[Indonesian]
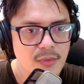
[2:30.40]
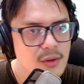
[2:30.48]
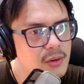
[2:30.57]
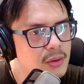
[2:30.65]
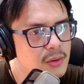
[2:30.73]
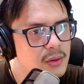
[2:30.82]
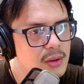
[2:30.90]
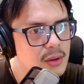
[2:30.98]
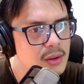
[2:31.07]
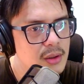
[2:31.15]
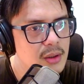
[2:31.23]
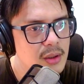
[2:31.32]
Oh. Oke,
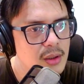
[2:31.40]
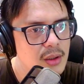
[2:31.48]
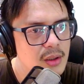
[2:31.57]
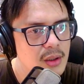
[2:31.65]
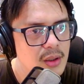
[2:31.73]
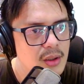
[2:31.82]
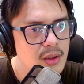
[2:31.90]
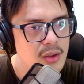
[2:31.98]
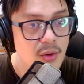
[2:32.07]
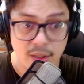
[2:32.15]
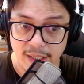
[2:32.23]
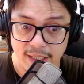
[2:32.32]

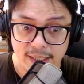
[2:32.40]
okay,